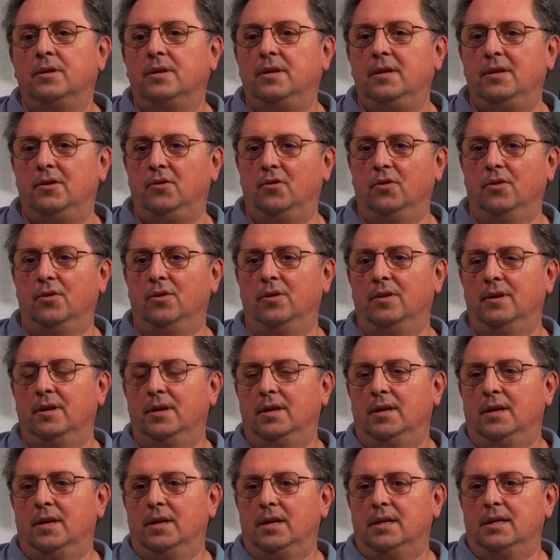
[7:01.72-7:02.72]
qui te
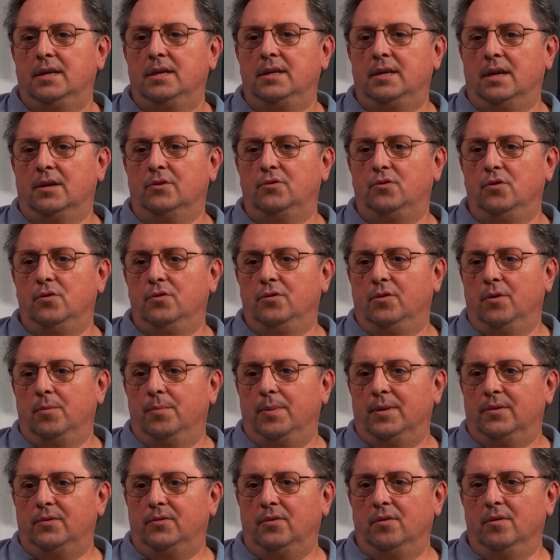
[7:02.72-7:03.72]
qui t'insultent
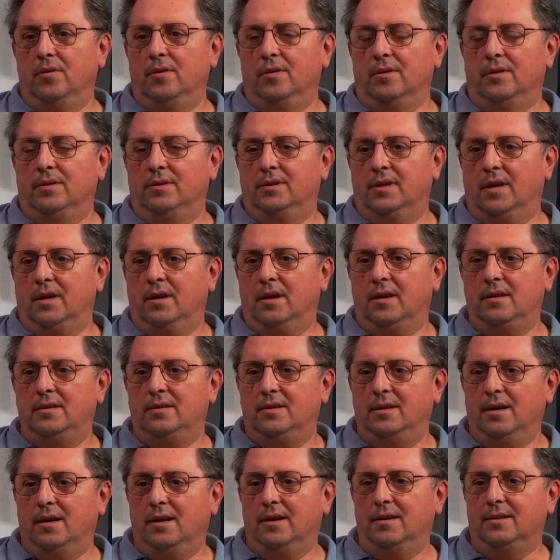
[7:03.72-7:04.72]
parce que tu euh, t'es
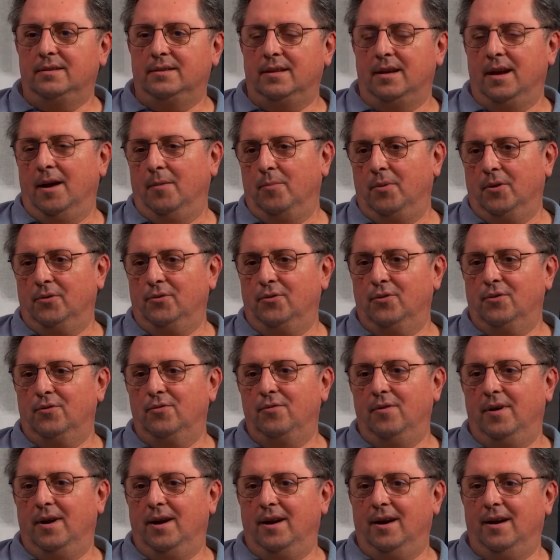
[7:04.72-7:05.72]
chrétien et c'est n'importe
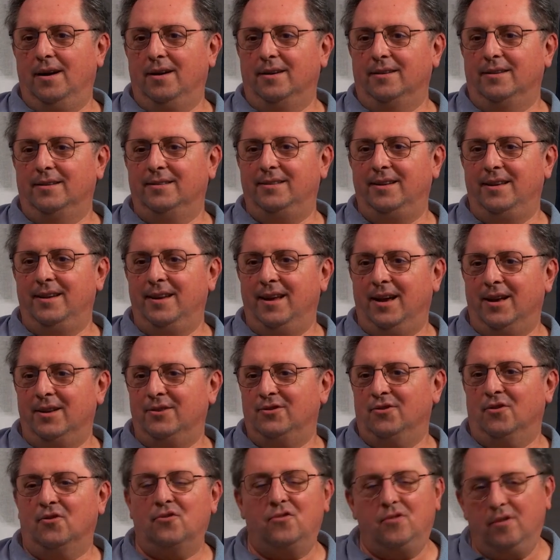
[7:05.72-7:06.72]
quoi, euh, t'es
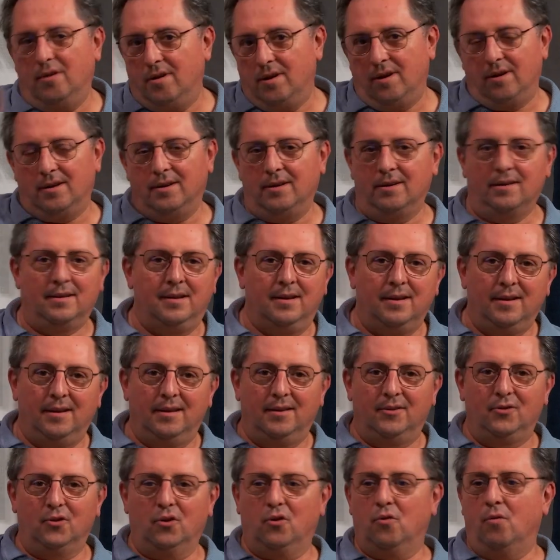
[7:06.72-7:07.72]
naze encore, euh,
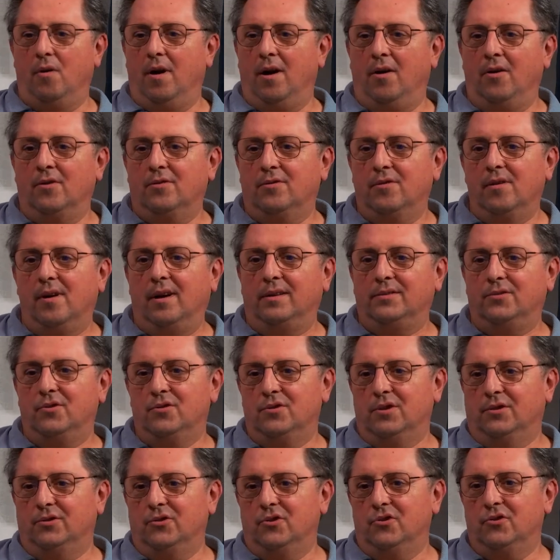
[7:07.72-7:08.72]
de croire encore à ce
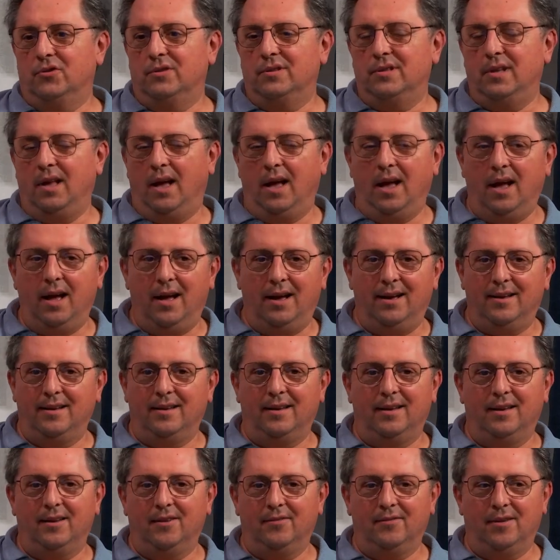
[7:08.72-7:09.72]
genre de choses-là,
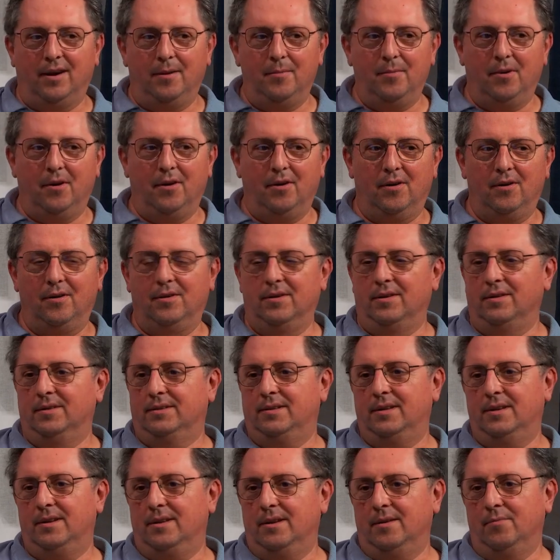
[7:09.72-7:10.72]
et vraiment, euh,
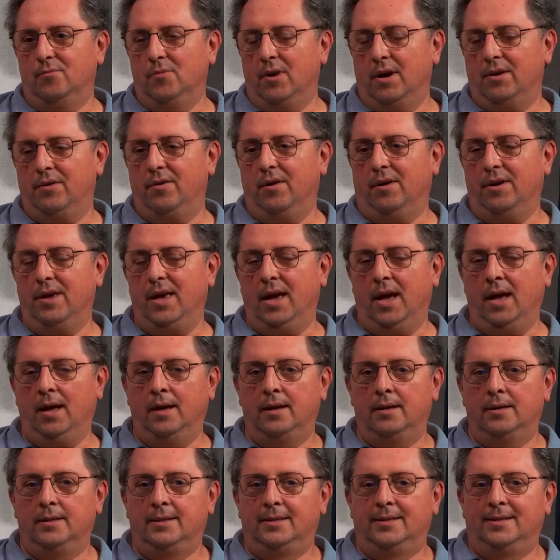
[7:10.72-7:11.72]
t'es moins que rien.
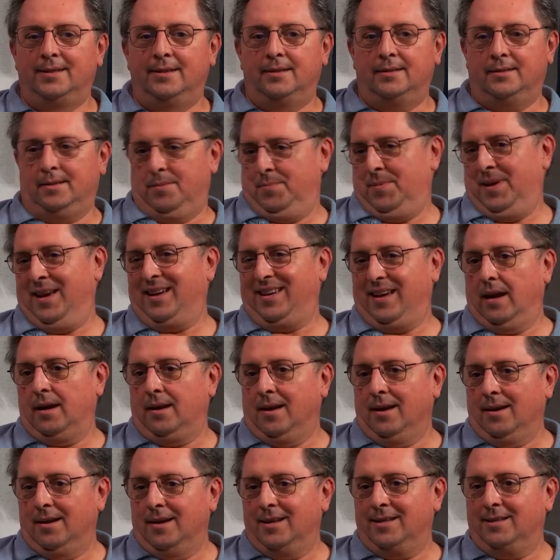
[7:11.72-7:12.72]
C'est bien
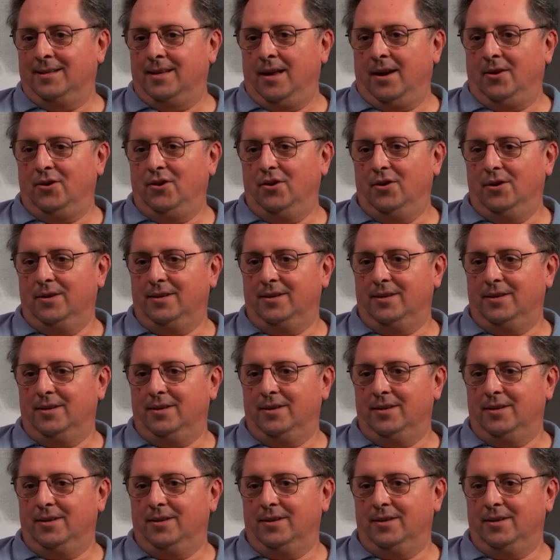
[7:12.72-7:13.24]
quelqu'un de l'extérieur